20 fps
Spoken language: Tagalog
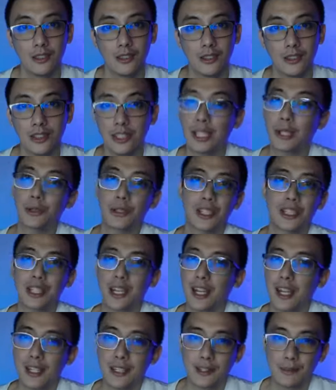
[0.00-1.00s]
Hindi ko na
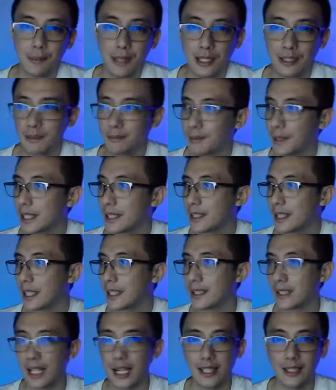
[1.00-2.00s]
siya explain pa
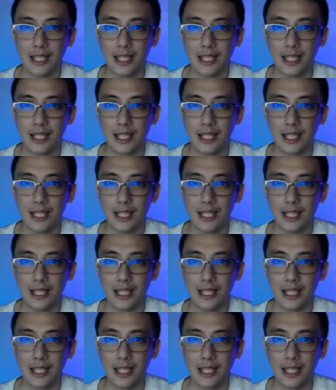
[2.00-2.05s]
isa-isa